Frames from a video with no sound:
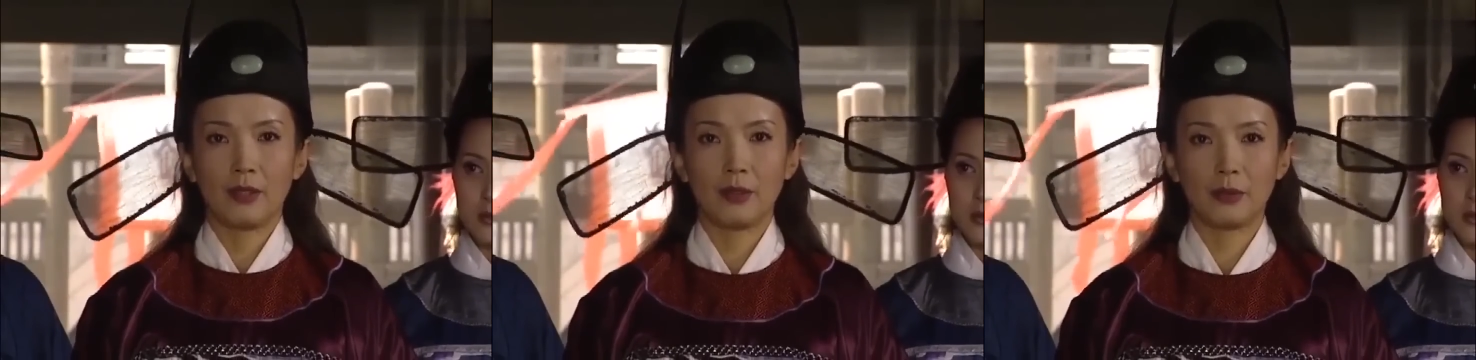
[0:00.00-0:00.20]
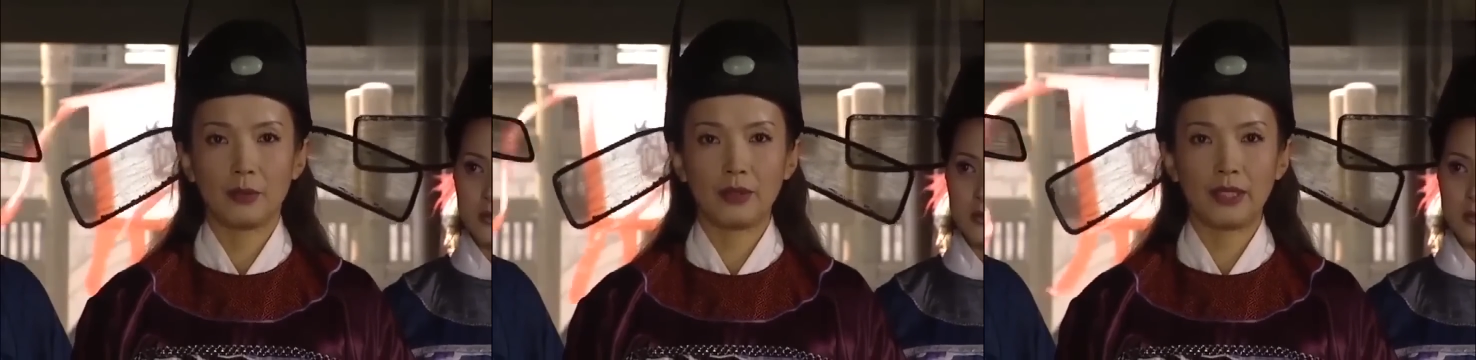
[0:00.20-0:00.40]

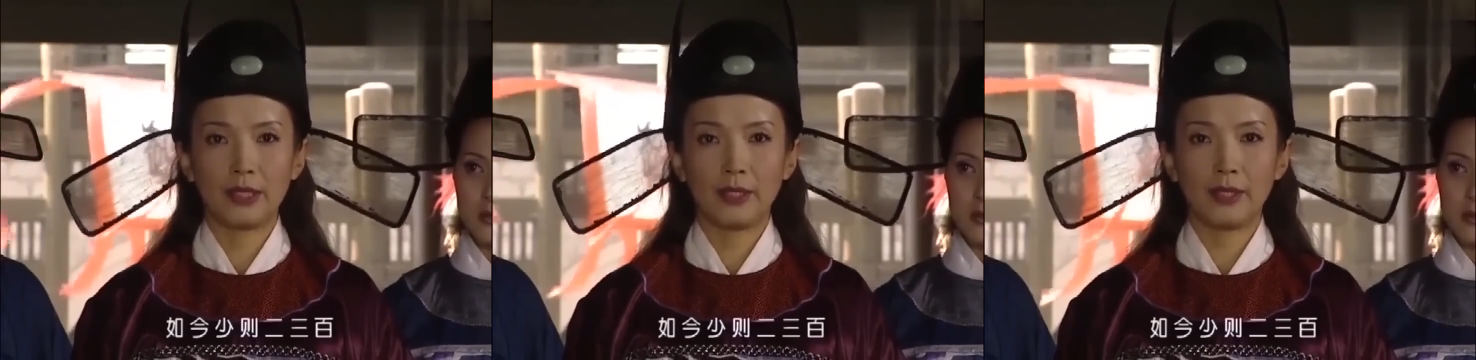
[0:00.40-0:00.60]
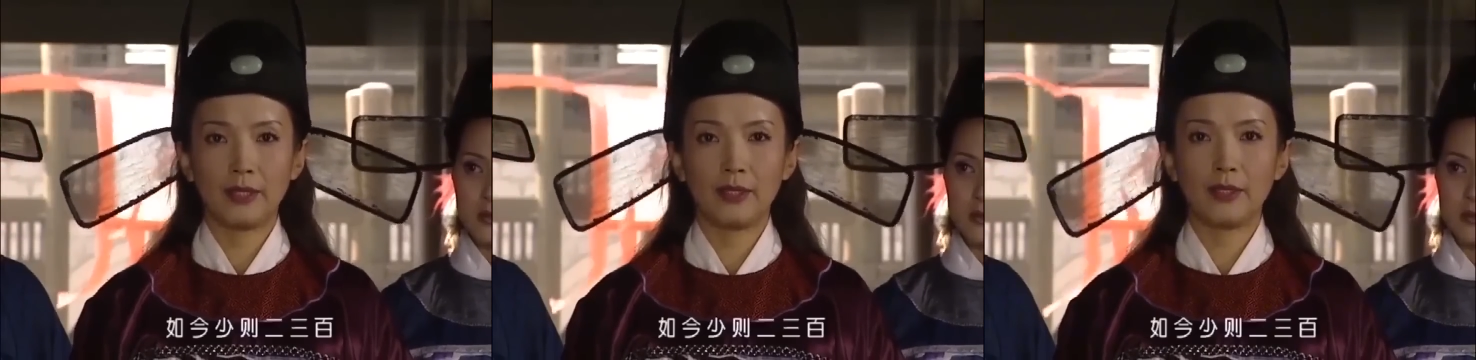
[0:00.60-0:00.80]
如
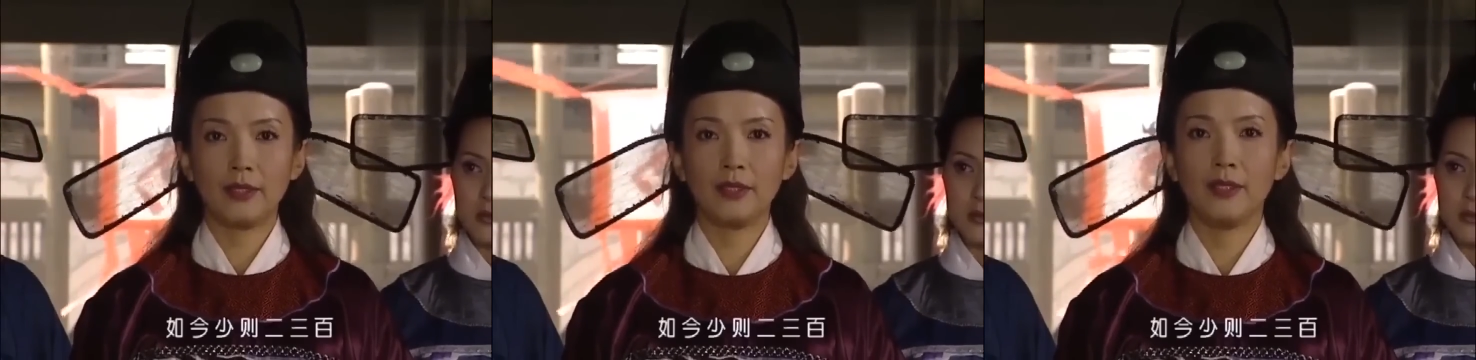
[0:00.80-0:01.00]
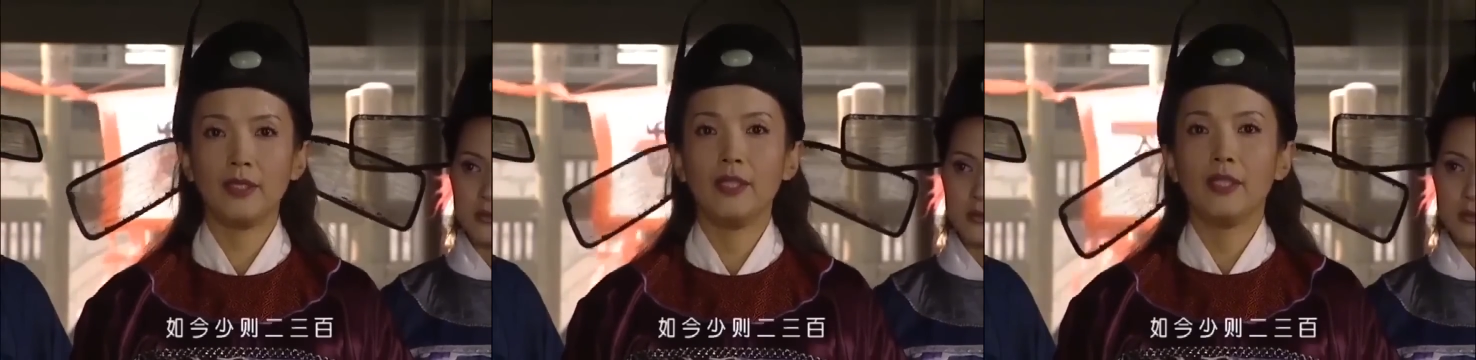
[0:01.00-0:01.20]
今
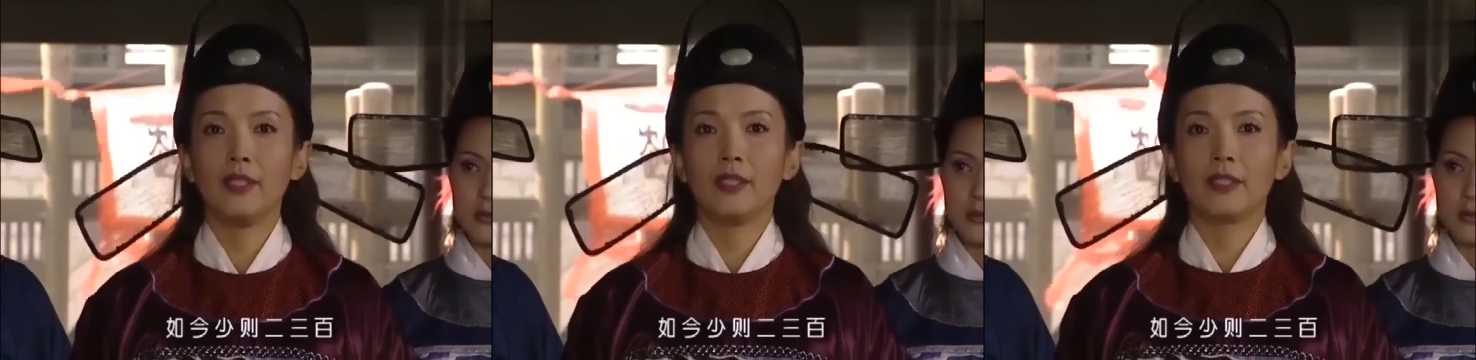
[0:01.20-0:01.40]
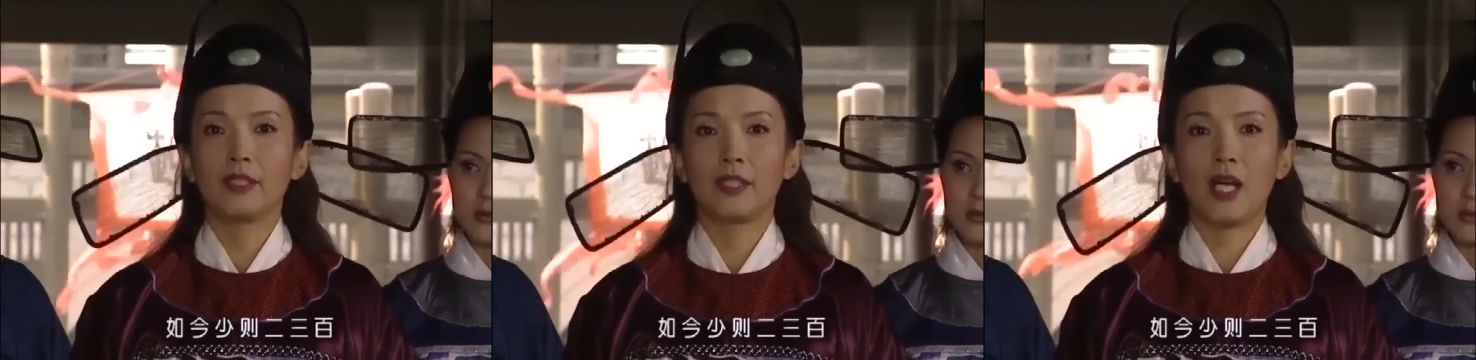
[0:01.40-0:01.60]

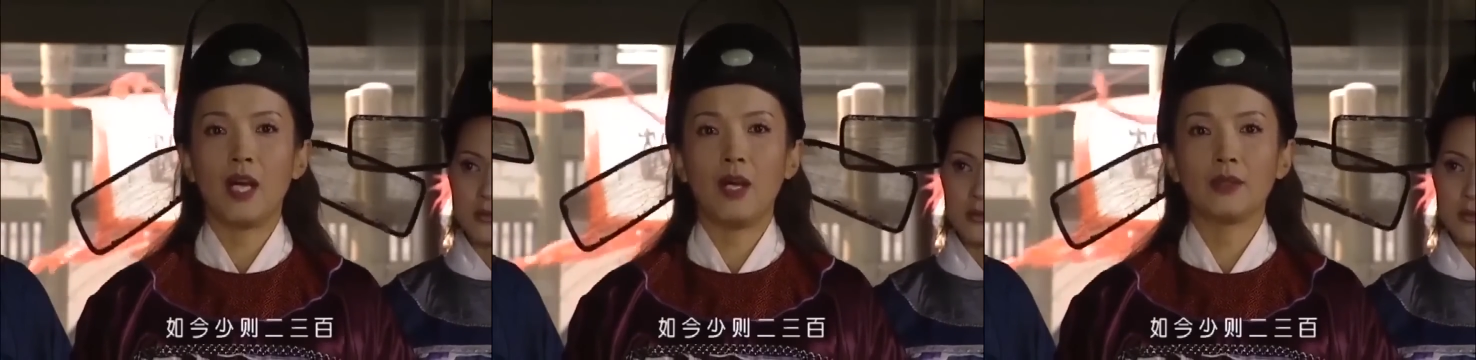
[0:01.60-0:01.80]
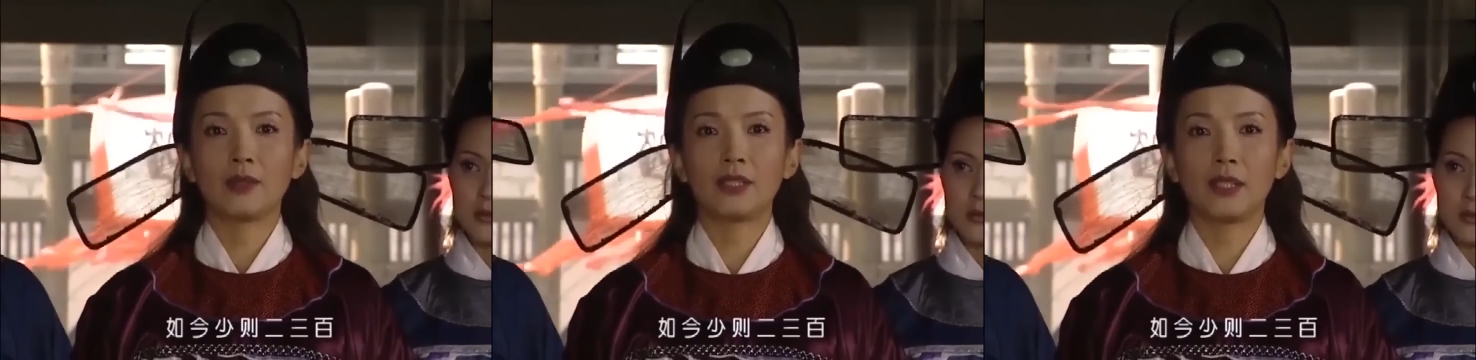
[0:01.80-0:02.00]
少